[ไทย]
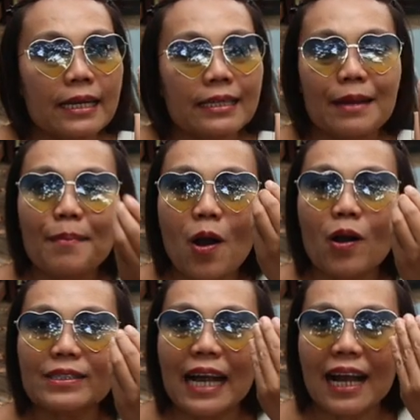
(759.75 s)
ที่มอง
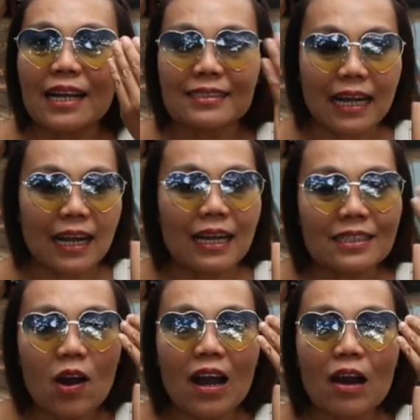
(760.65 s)
จากจากข้าง
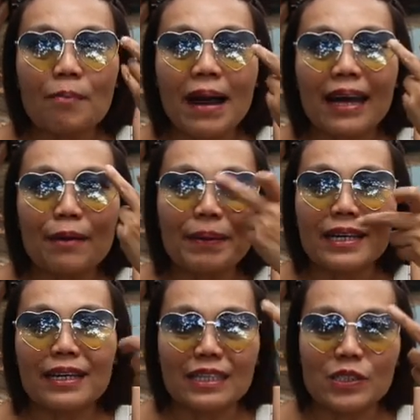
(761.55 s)
นอกเข้ามาแล้วเป็น
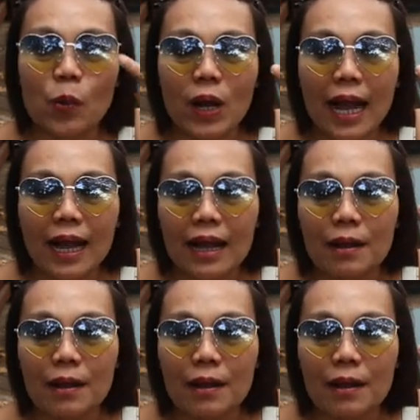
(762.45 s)
กระจกอะ่ะ